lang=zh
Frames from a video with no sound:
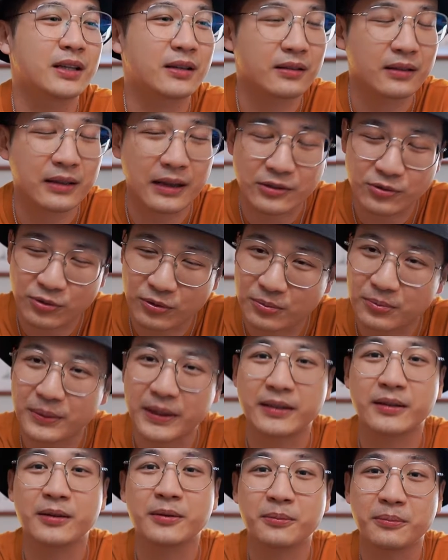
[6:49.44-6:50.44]
那就
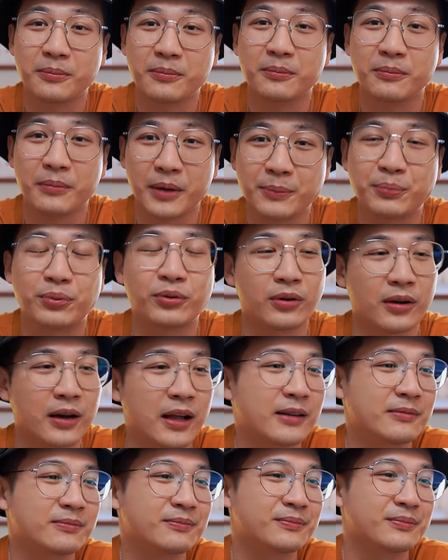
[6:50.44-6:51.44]
变得没谱
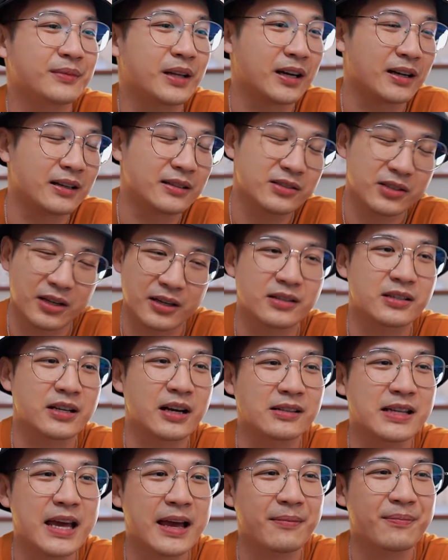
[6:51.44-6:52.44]
了啊。这很
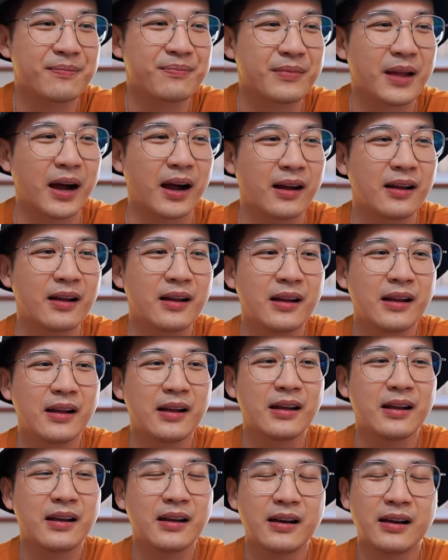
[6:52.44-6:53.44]
常见啊。
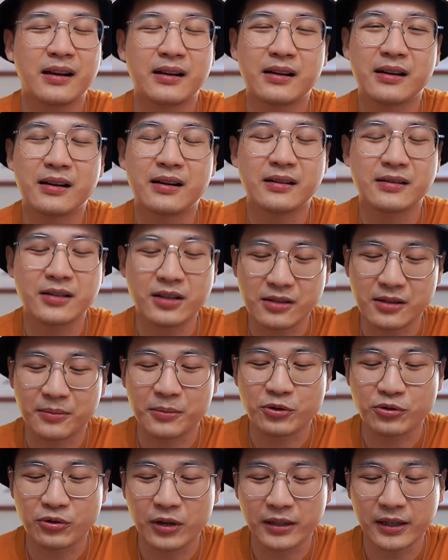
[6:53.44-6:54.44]
呃，这怎
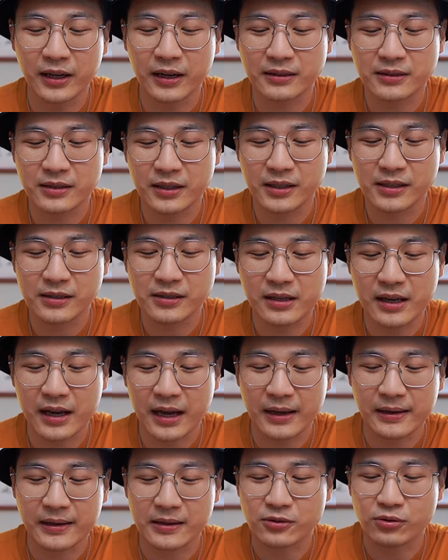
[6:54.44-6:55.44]
么说呢？这一切
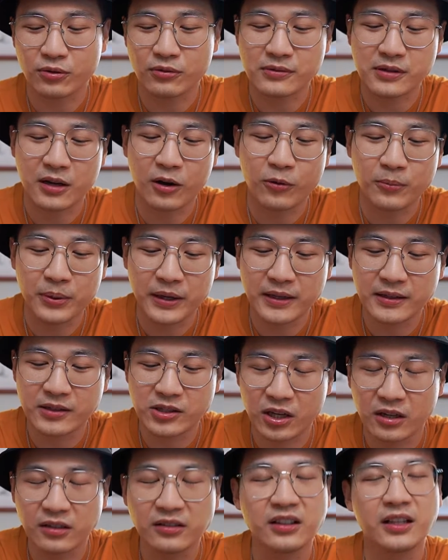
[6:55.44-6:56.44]
还得从曹丕
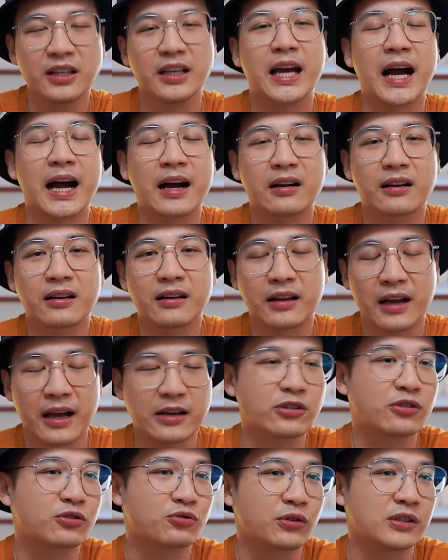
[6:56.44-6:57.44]
称帝呀
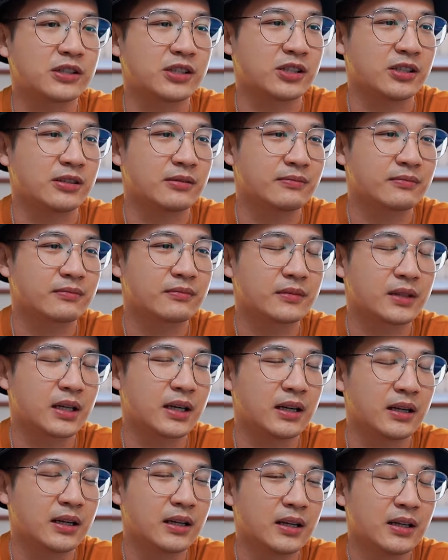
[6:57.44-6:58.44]
开始说起。
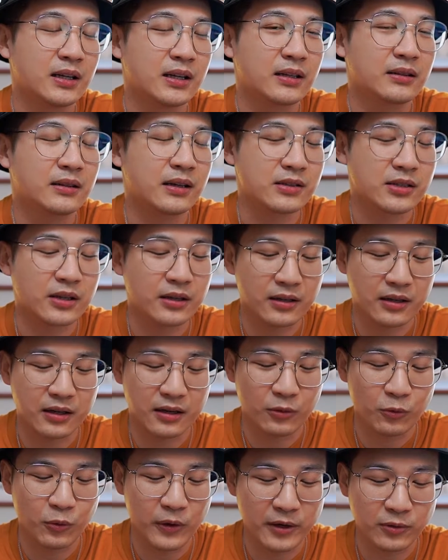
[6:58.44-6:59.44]
那这
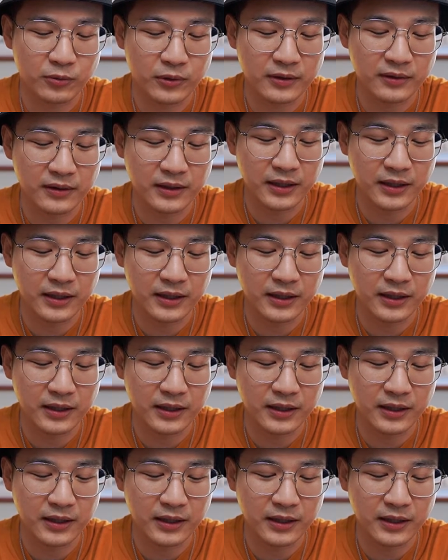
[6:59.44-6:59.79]
个魏文